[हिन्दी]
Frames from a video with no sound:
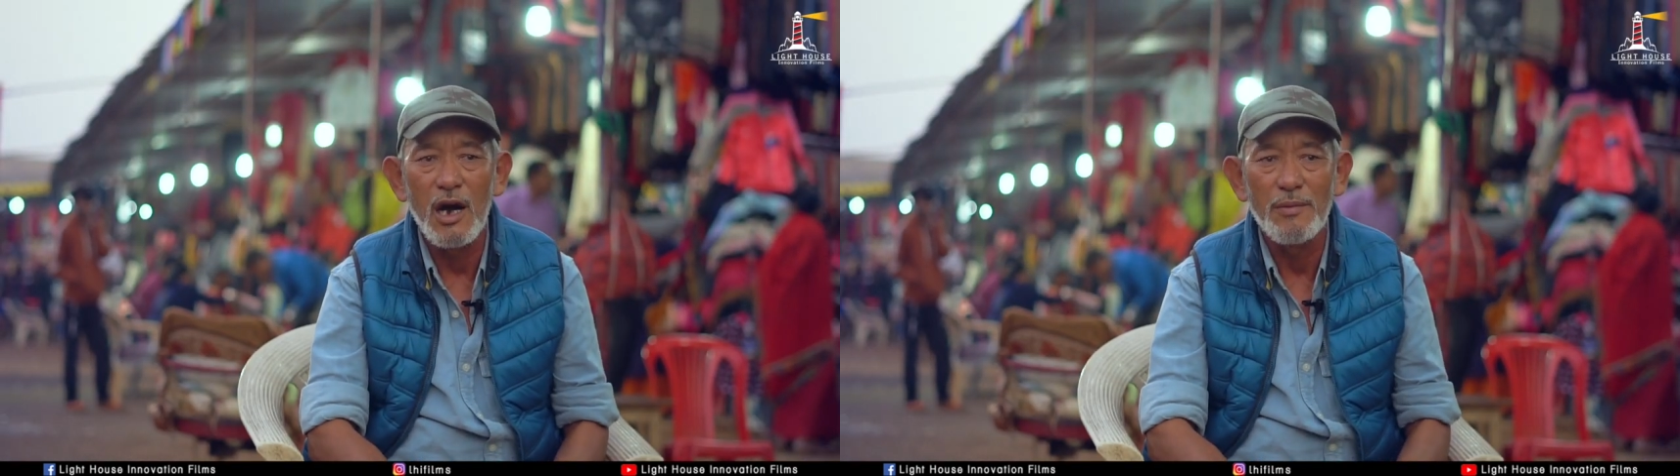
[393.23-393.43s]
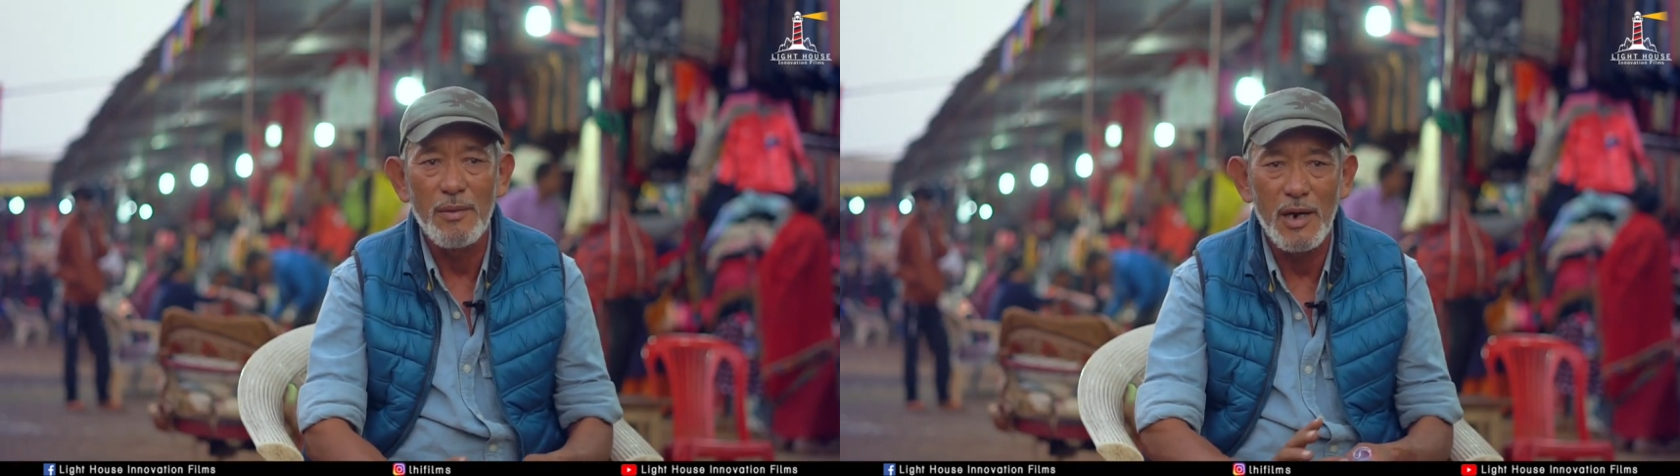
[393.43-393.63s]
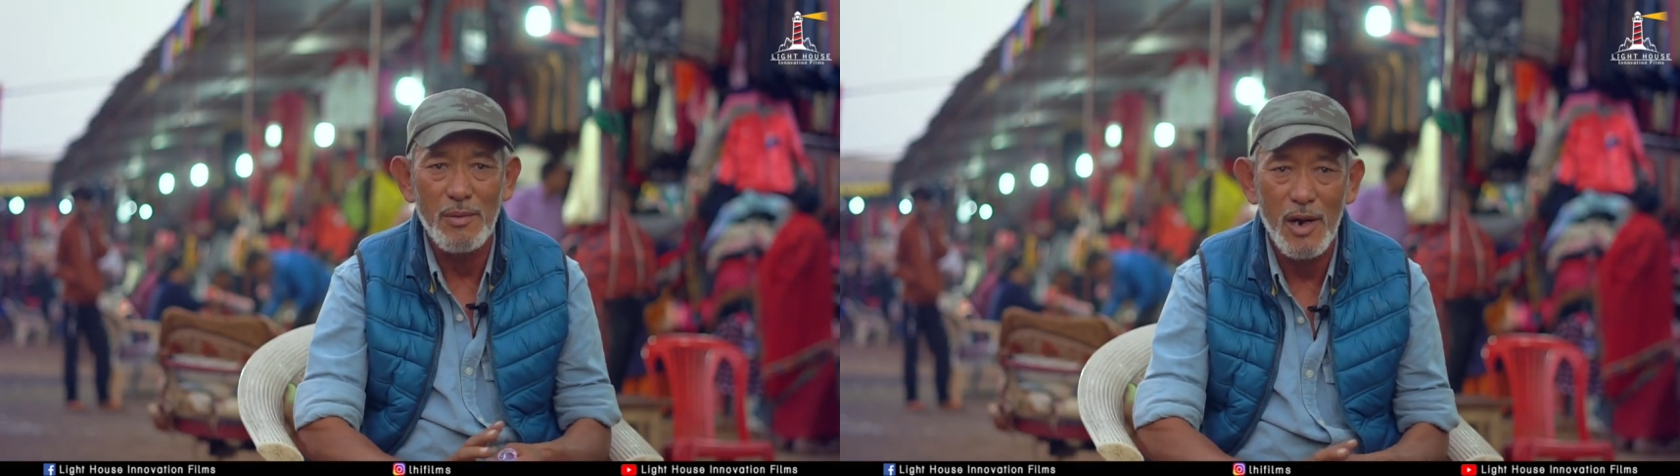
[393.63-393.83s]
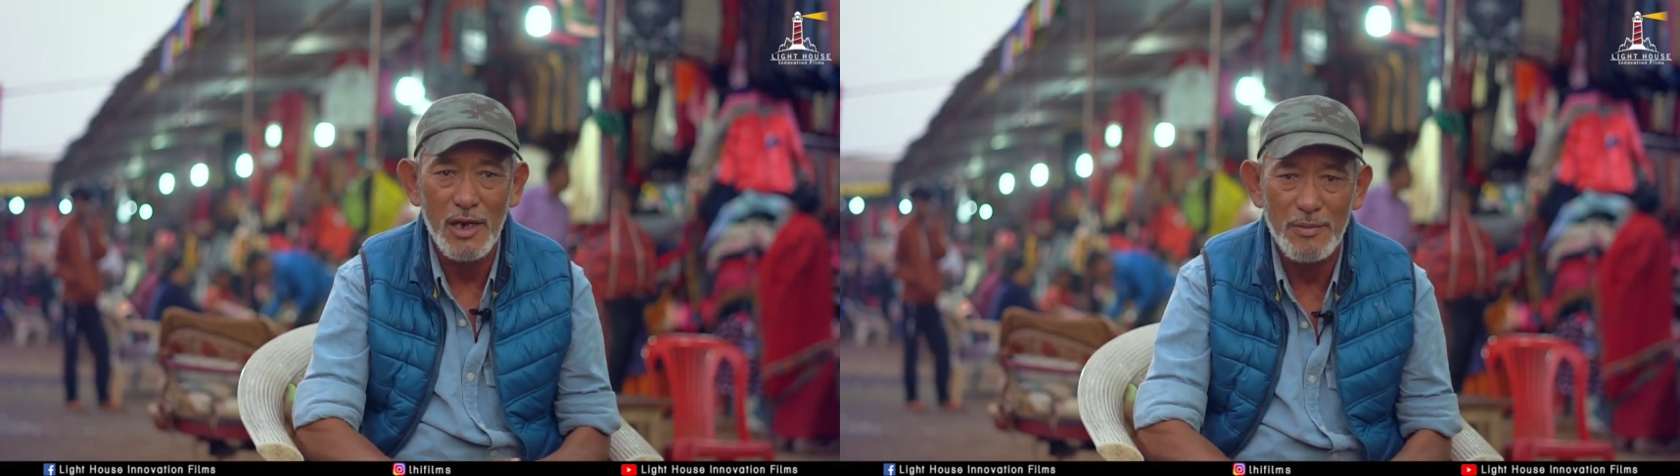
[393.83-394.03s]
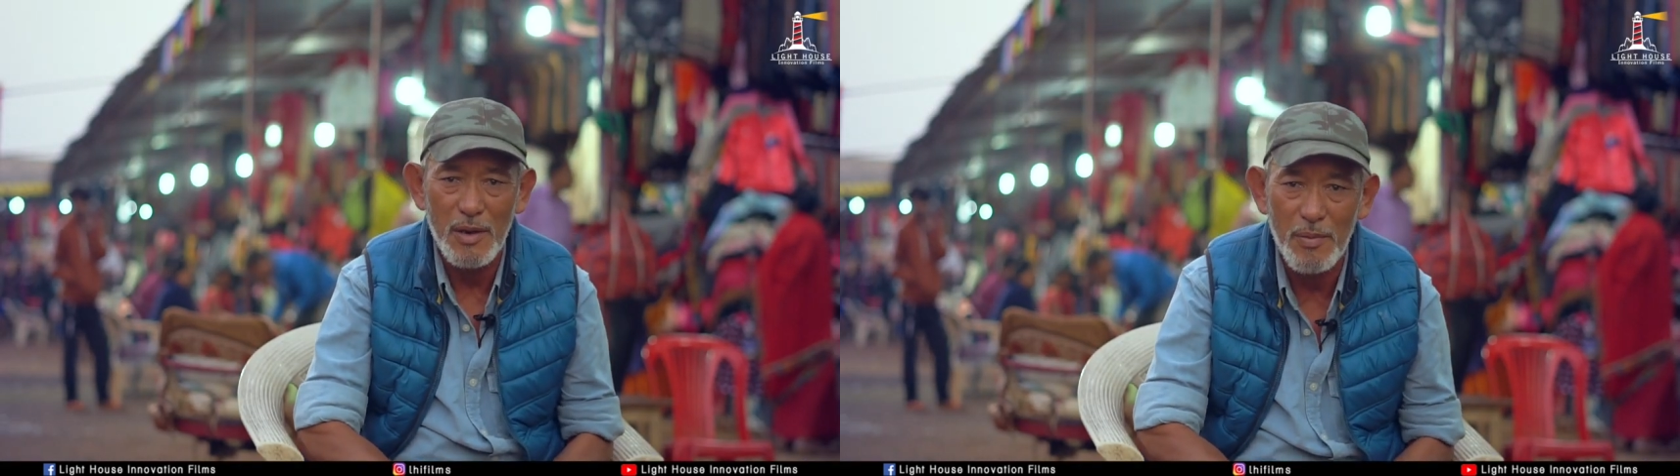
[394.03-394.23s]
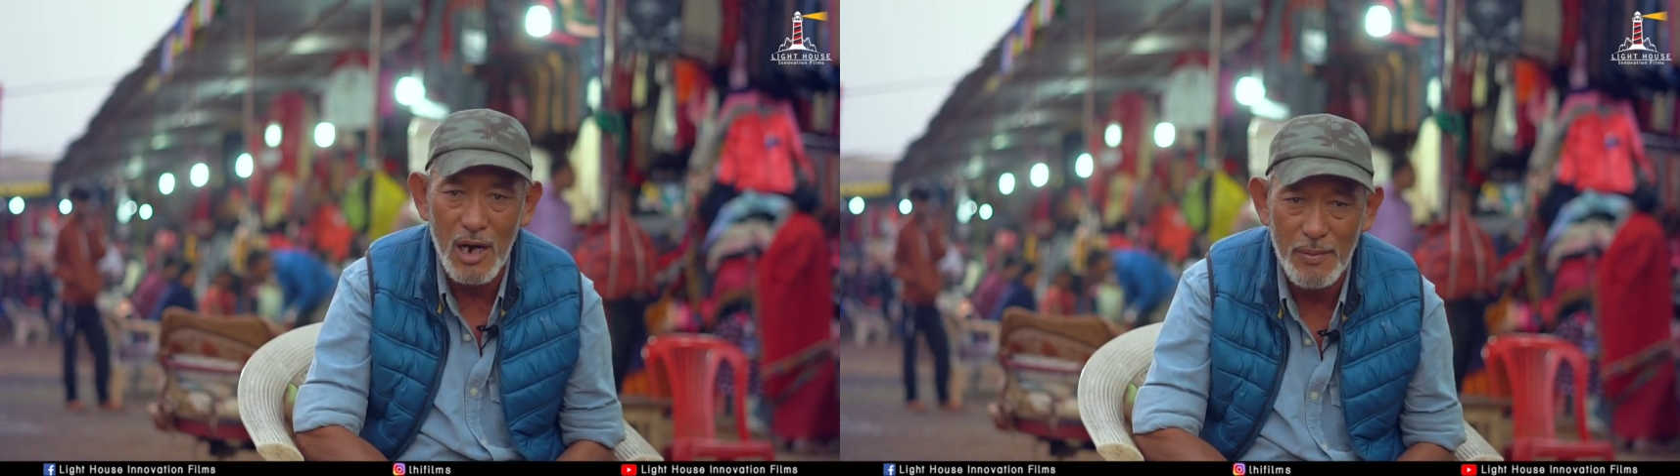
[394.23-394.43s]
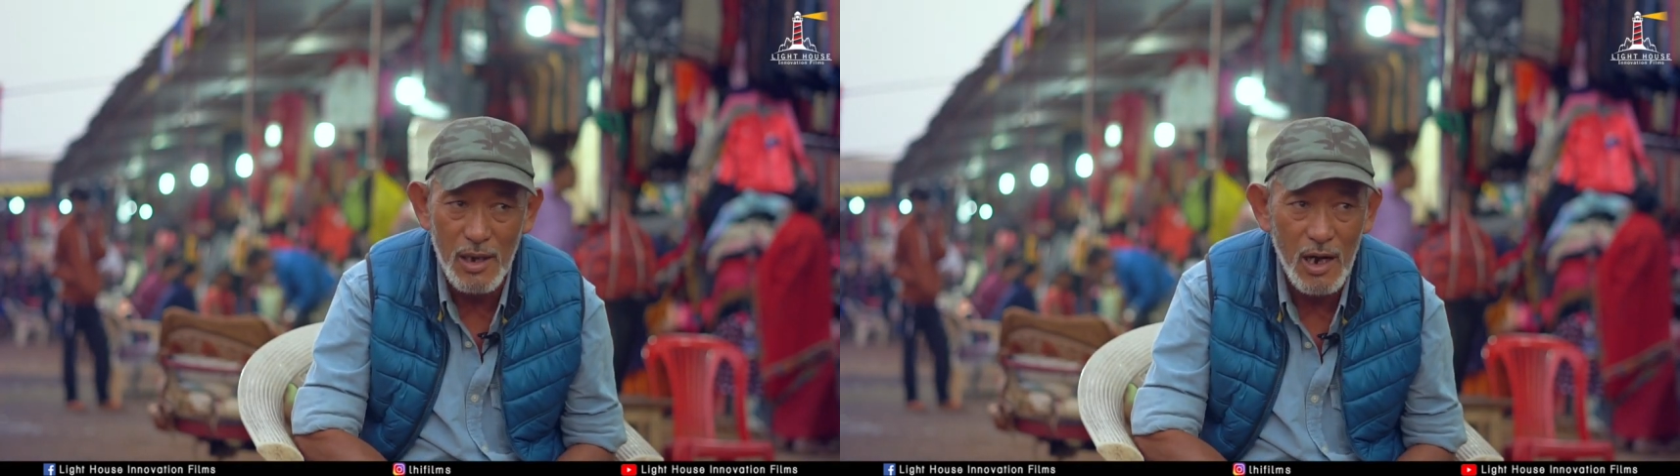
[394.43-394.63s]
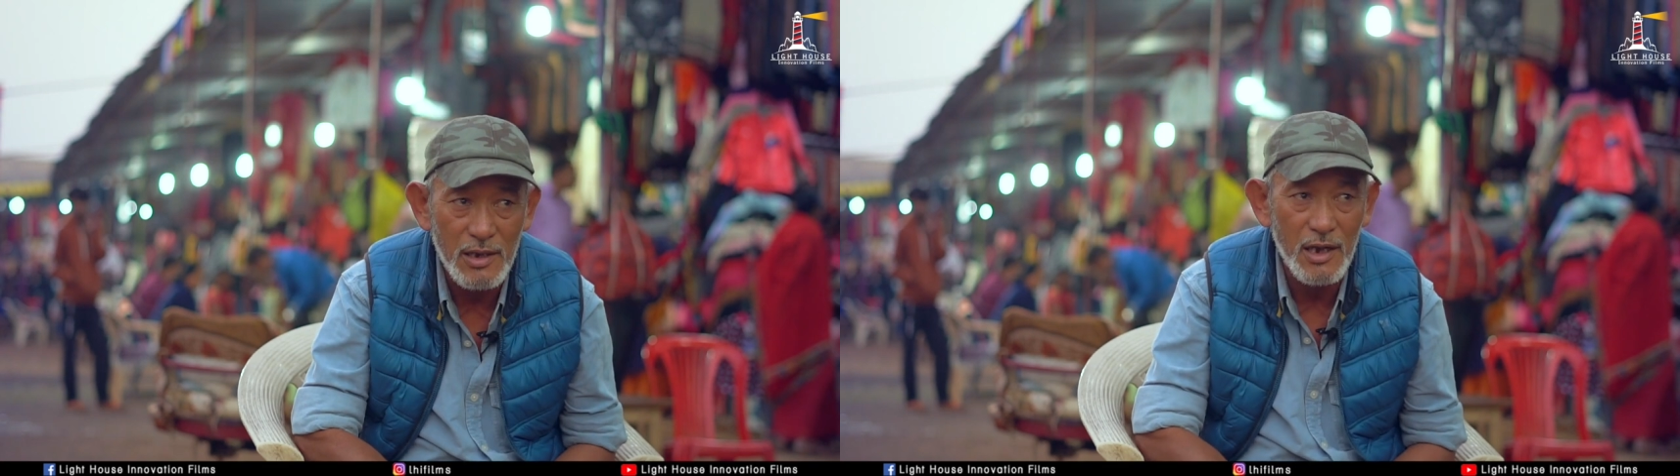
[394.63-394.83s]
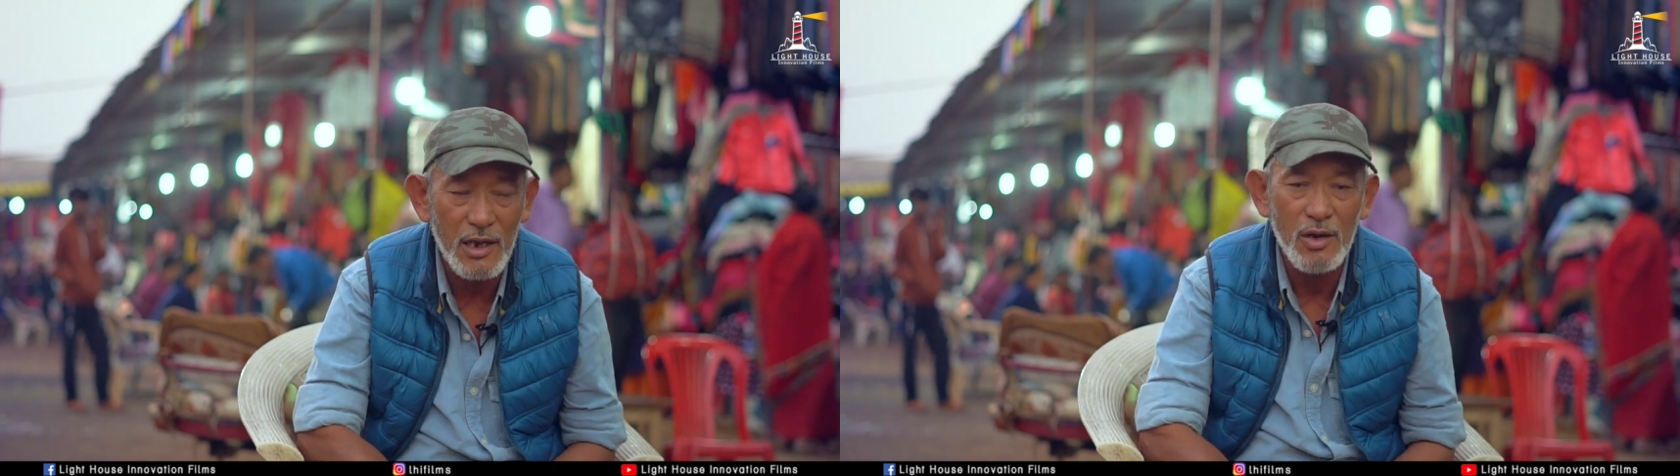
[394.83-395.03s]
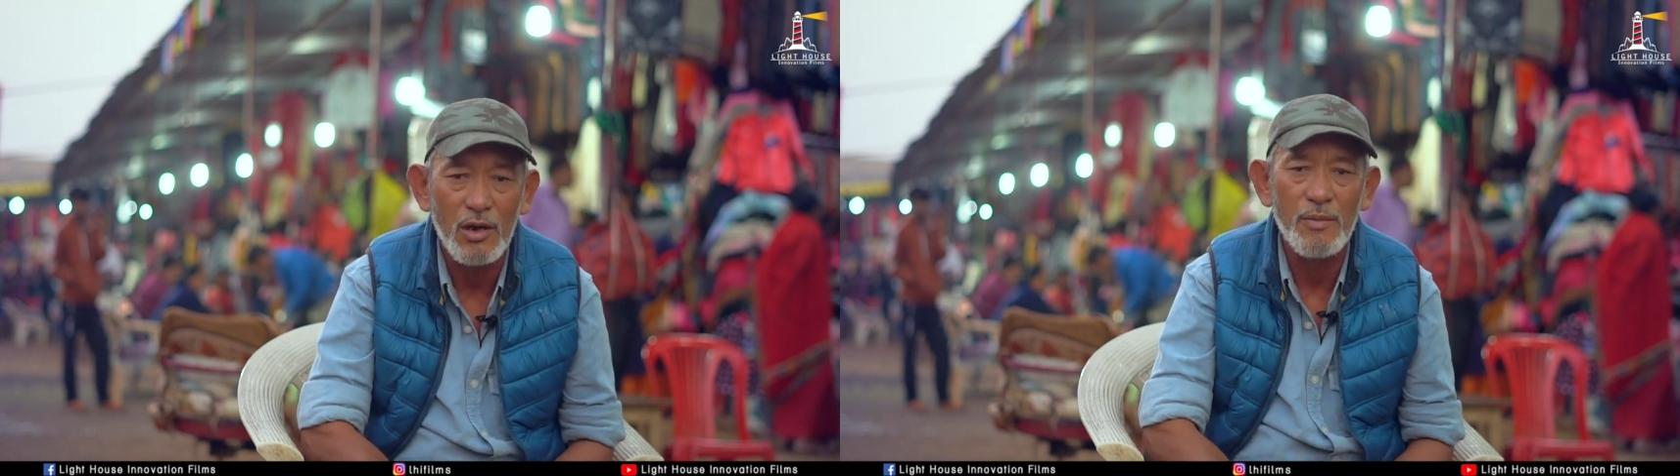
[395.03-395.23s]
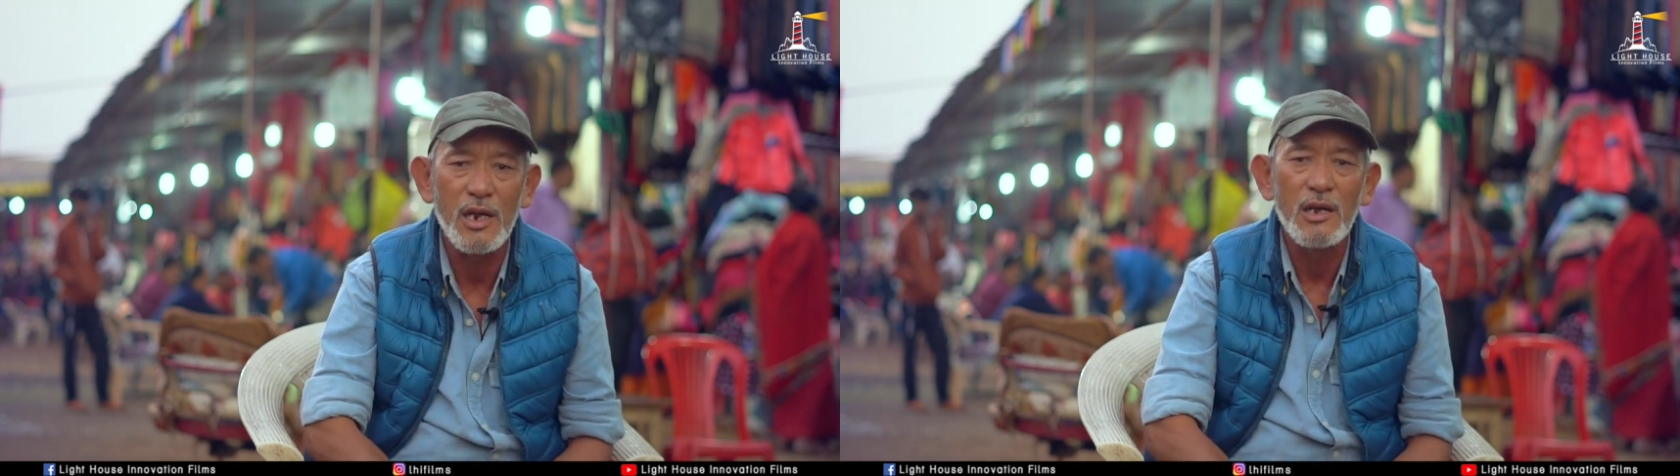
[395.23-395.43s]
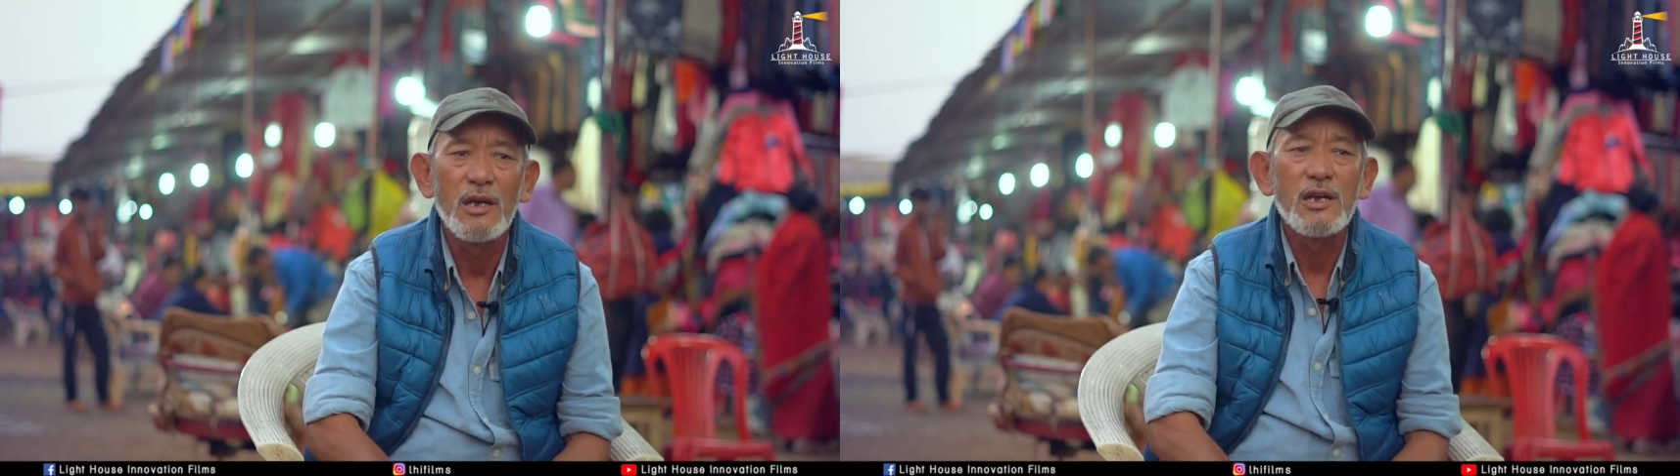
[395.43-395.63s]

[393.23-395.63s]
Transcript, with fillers: आप हमारे मार्केट में बार बार आते रहें और हमारे